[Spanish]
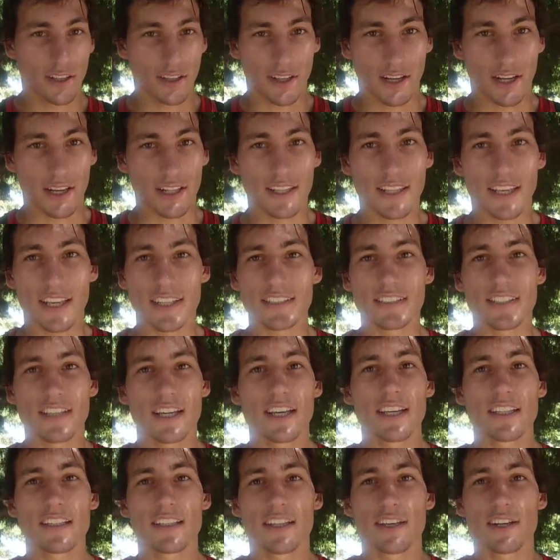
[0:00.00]
al día
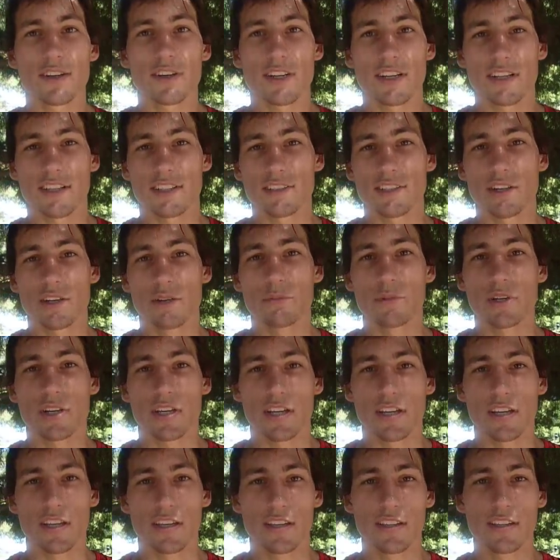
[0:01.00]
siguiente, ahora sabemos
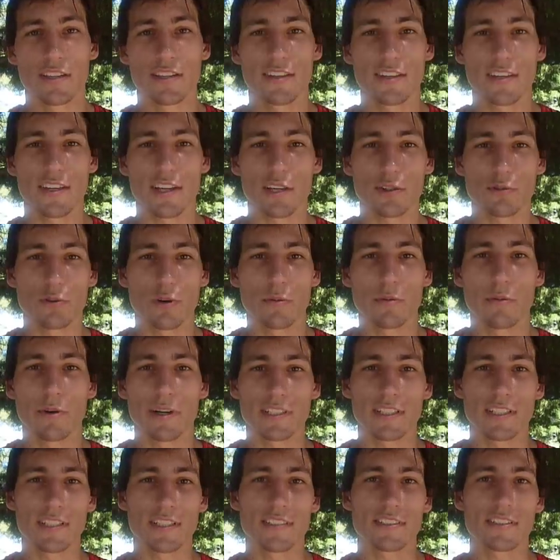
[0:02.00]
que, jugamos
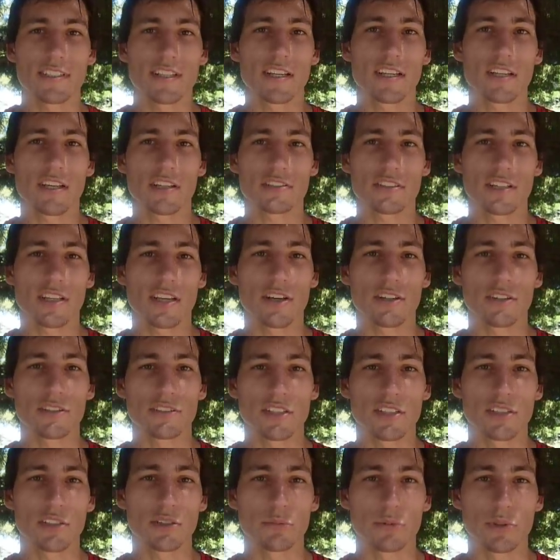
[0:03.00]
bastante seguido, así que
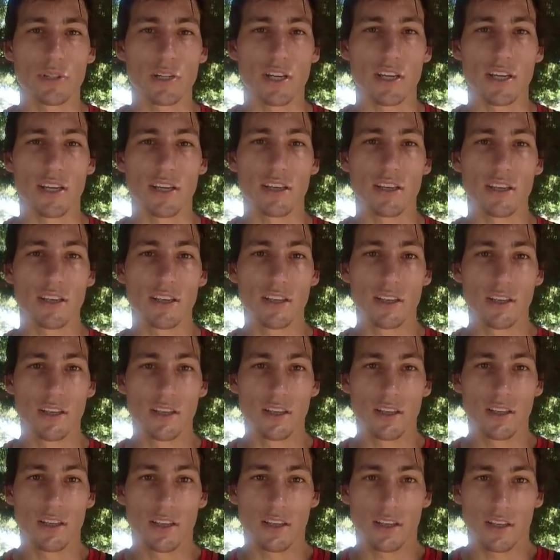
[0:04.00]
contento porque
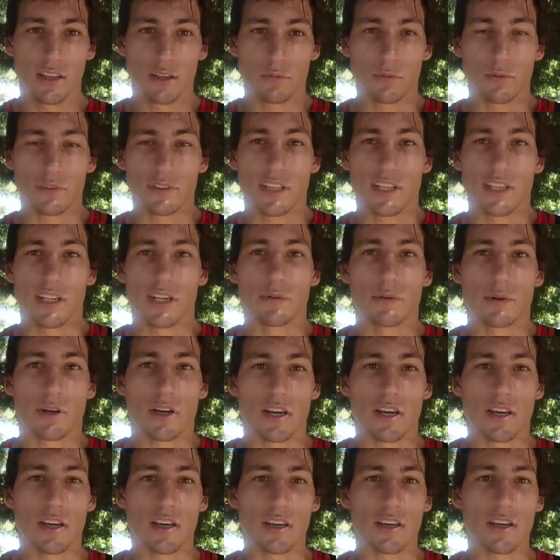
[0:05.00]
teníamos
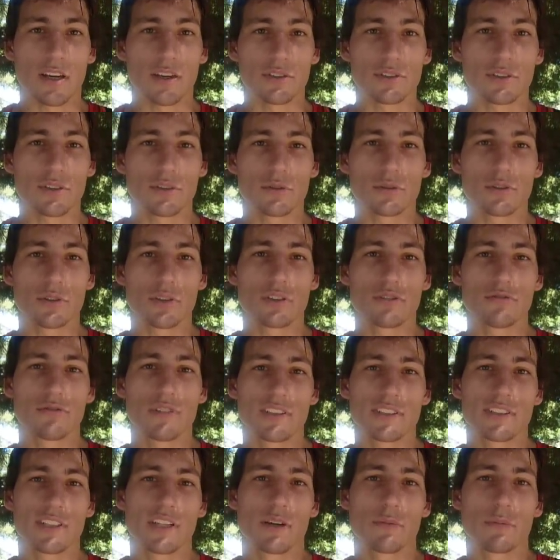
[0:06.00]
que, conseguir un triunfo,
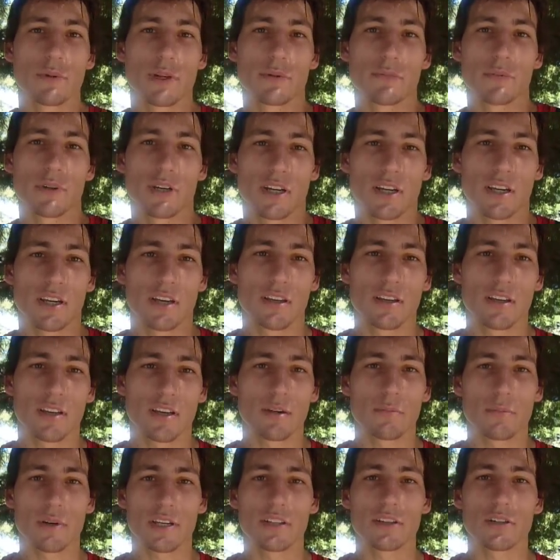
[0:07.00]
así que esperemos que,
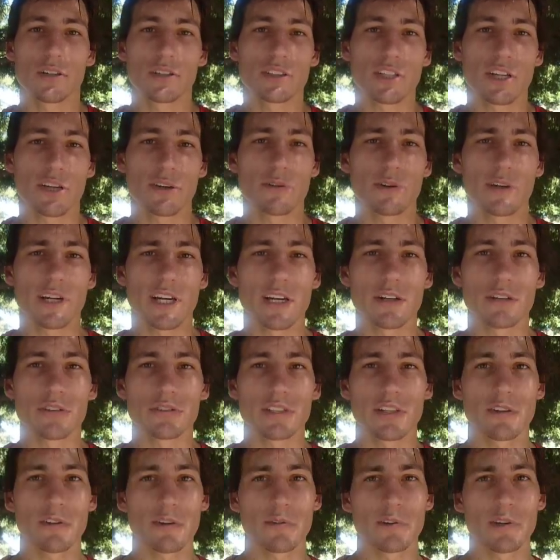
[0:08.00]
el partido contra el Verano
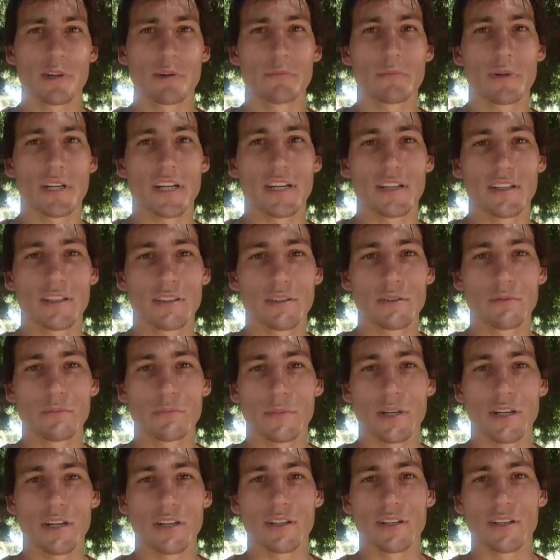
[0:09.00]
siga hormigón para,
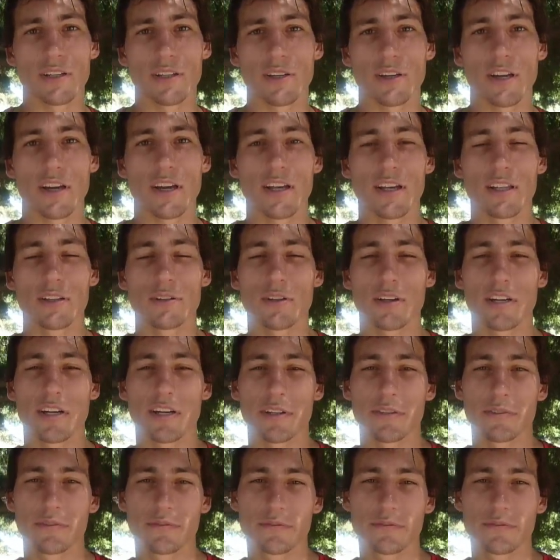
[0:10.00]
para lo que queda del torneo.